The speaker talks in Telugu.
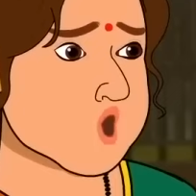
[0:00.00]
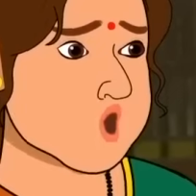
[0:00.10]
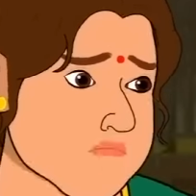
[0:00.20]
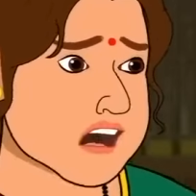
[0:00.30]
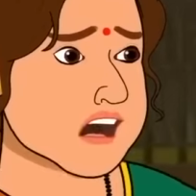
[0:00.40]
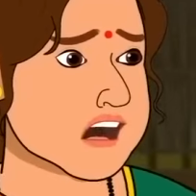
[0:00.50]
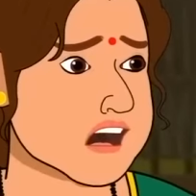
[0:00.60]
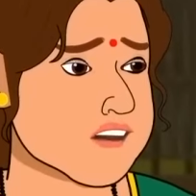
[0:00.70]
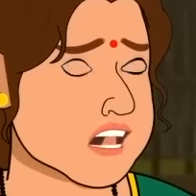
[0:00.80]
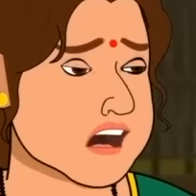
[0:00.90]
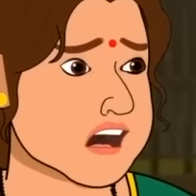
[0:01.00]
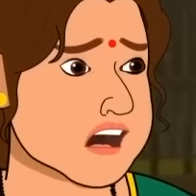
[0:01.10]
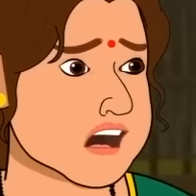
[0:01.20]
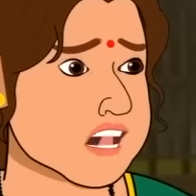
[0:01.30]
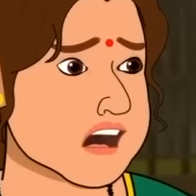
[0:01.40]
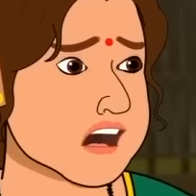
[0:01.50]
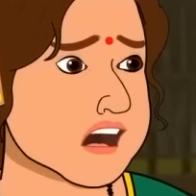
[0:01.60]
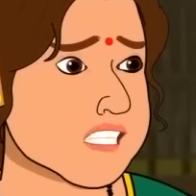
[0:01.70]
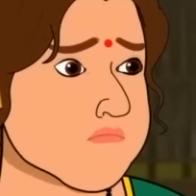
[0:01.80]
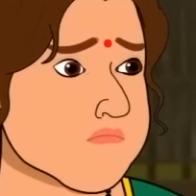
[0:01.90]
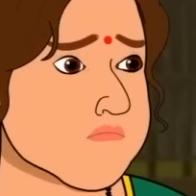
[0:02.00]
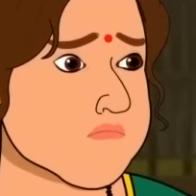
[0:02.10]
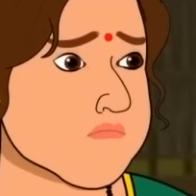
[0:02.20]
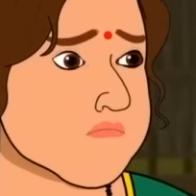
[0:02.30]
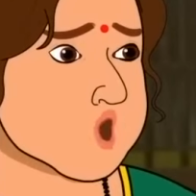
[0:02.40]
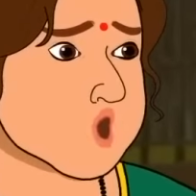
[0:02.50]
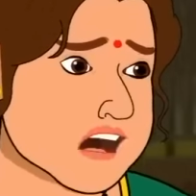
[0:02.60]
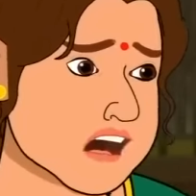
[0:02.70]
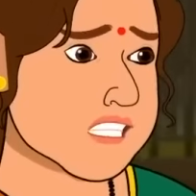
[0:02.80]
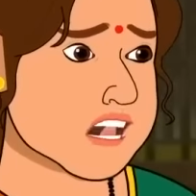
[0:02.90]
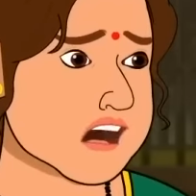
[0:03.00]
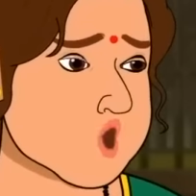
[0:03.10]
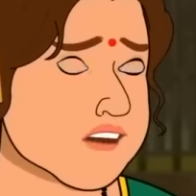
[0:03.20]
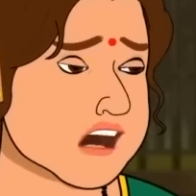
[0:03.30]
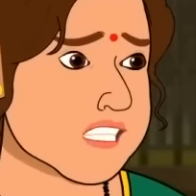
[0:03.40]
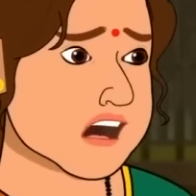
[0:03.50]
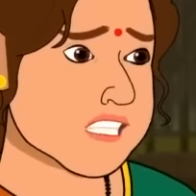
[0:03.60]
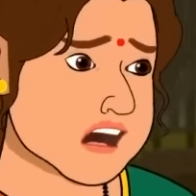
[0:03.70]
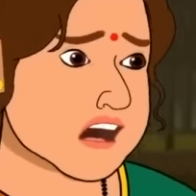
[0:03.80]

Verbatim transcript: నీకు చెప్పాను కదా ఇక్కడికి రాకూడదని నీకింత ధైర్యం ఎక్కడి నుంచి